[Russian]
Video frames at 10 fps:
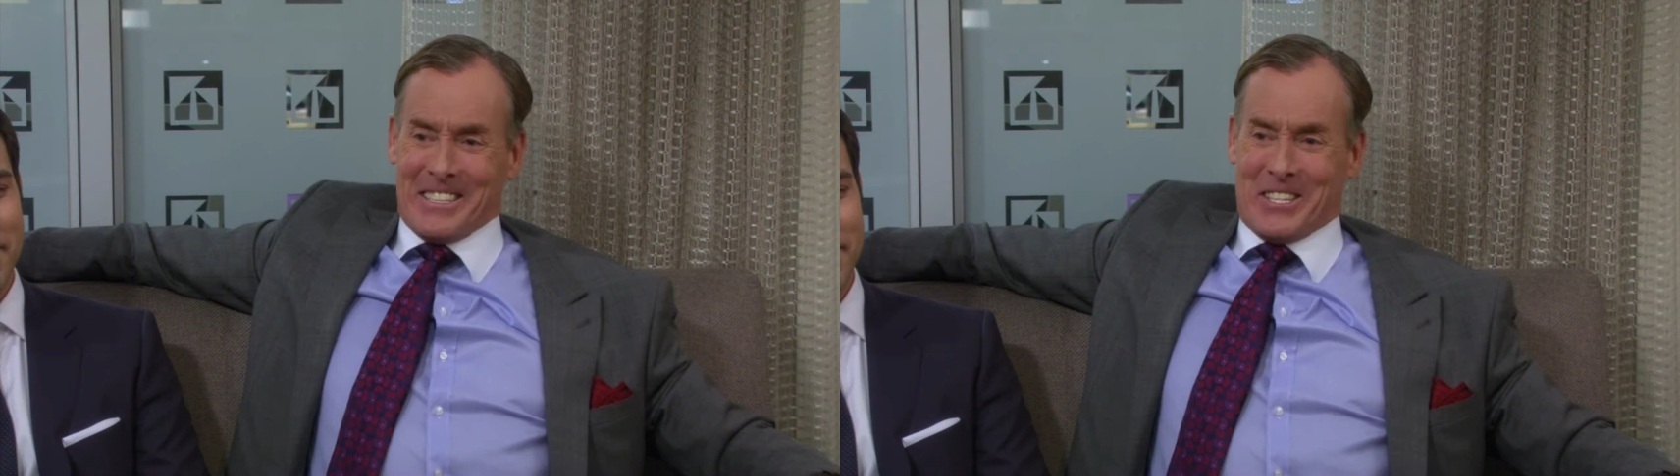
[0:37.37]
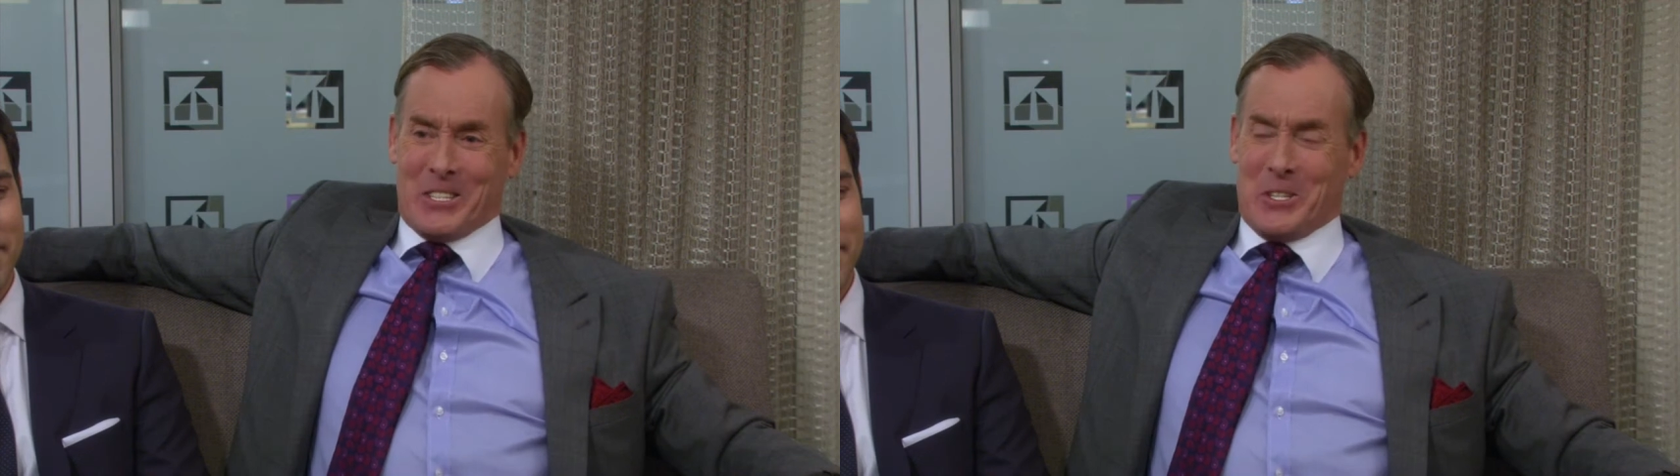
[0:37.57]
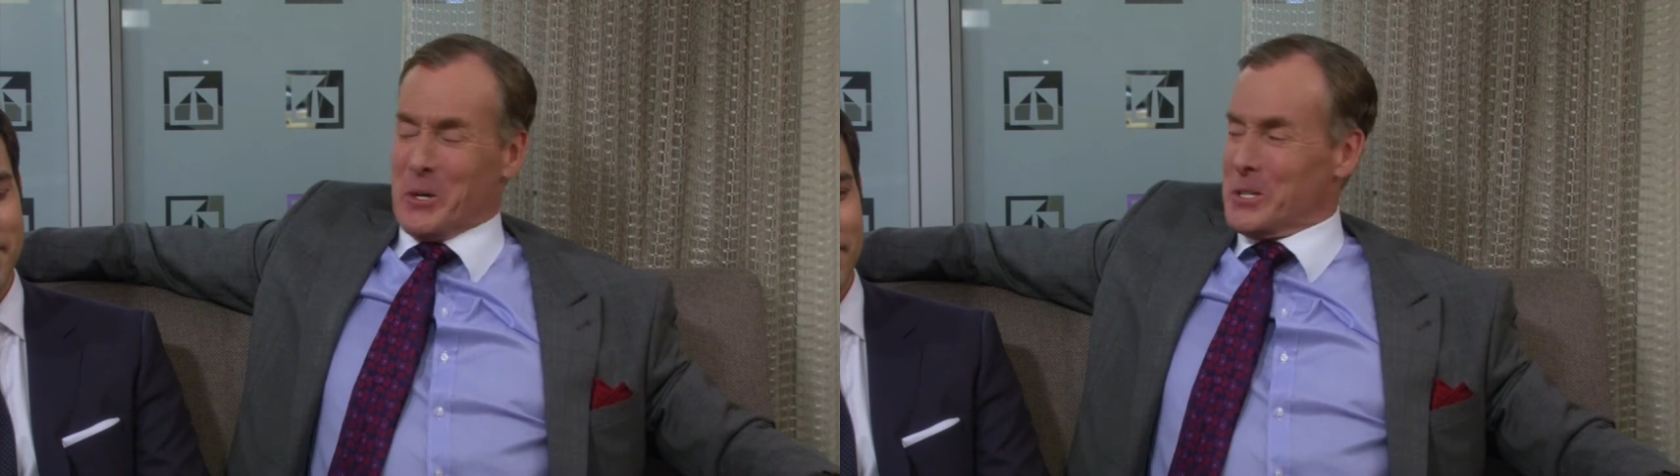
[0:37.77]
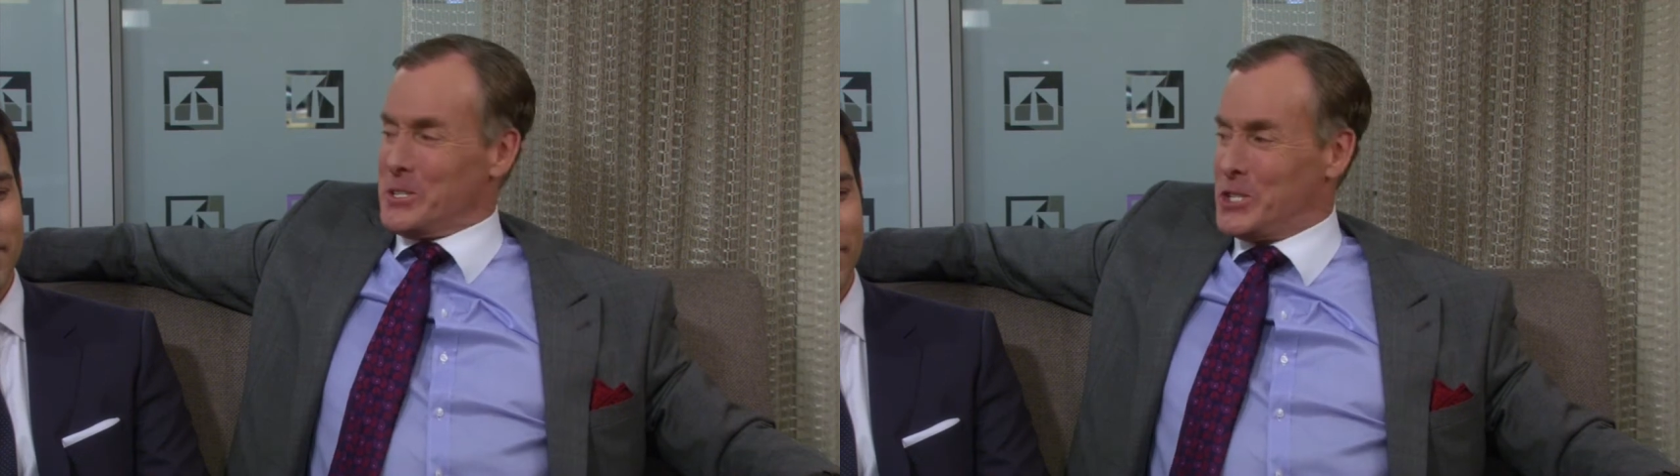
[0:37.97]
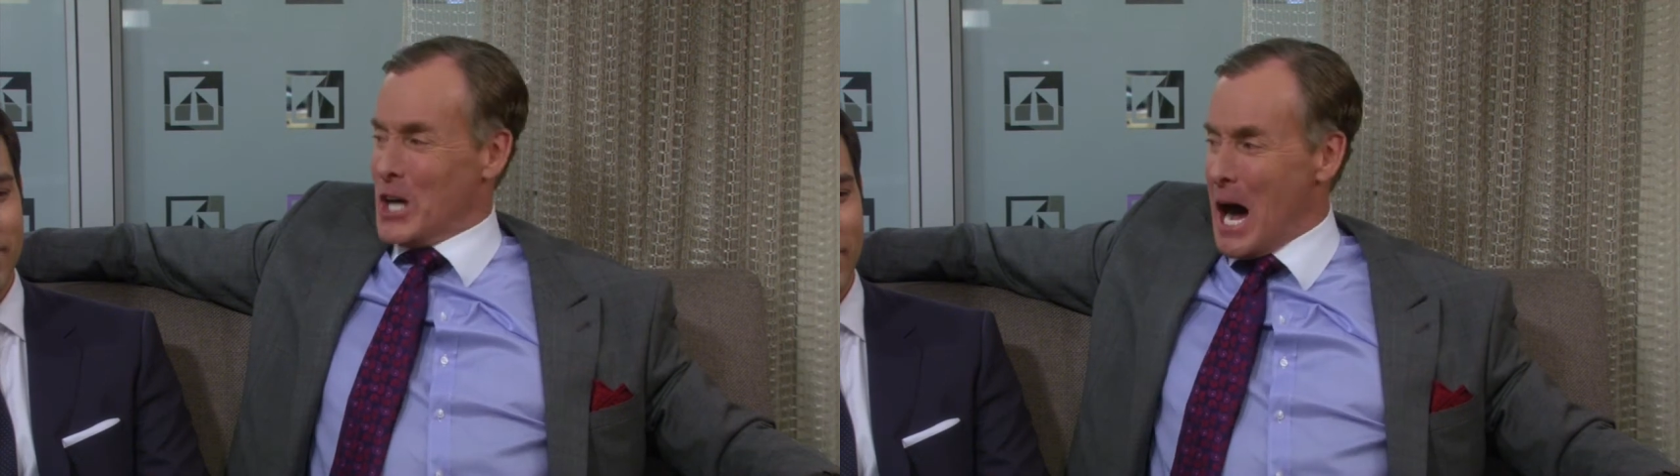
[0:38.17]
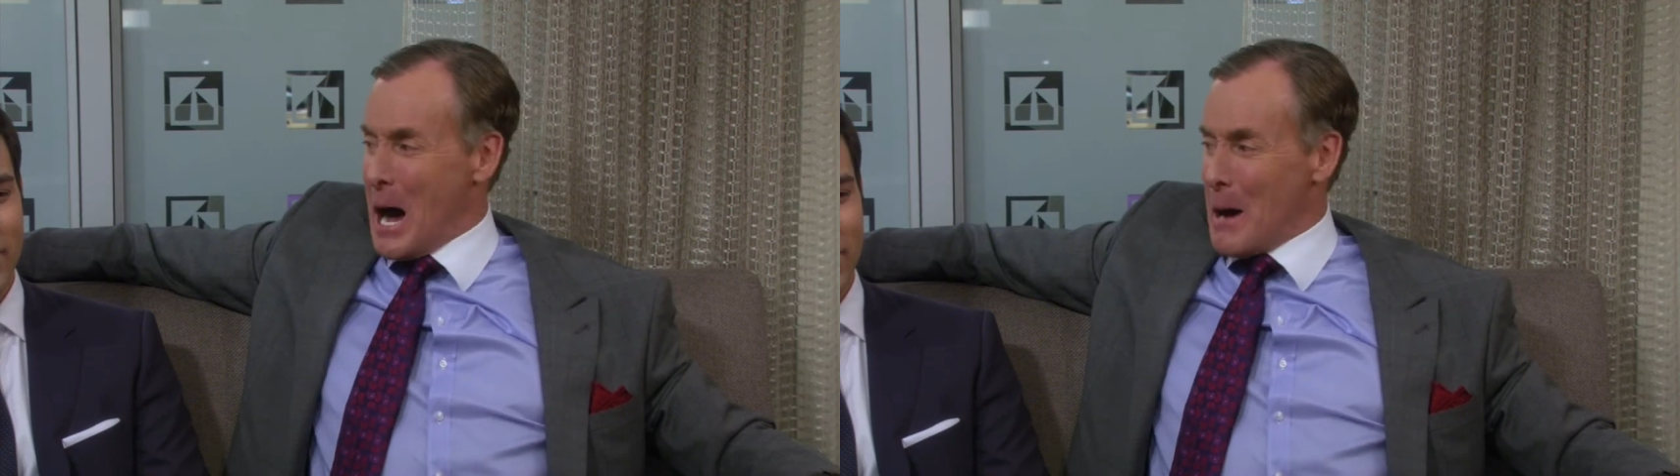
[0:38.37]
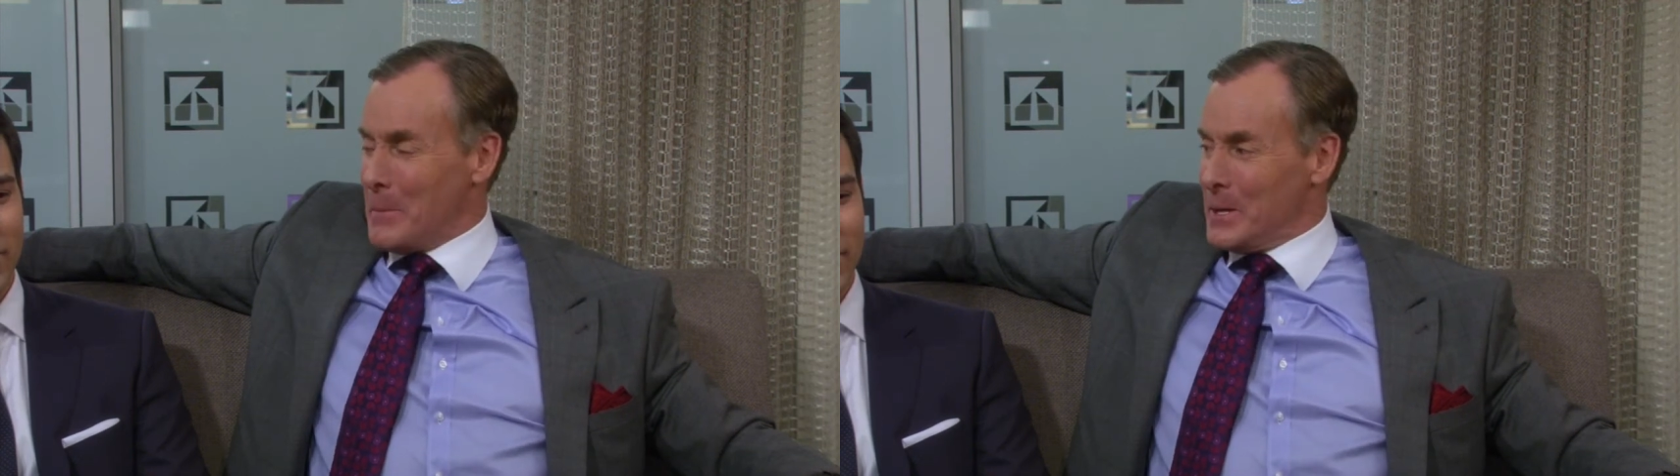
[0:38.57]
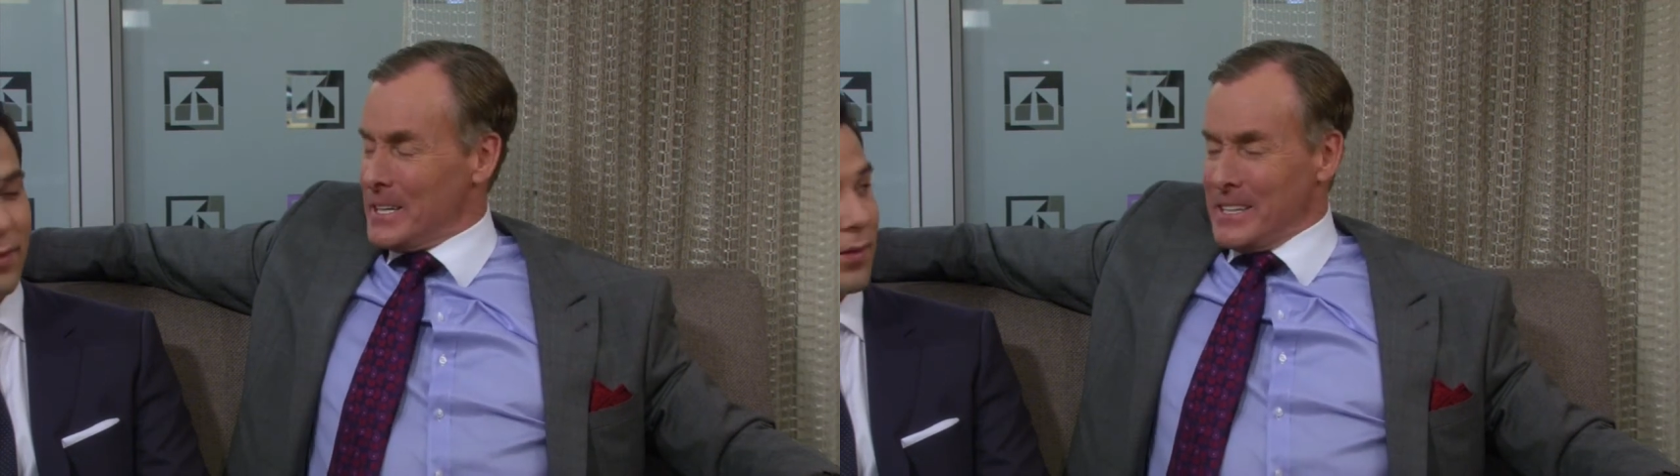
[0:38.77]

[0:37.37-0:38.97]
Это твоя работа.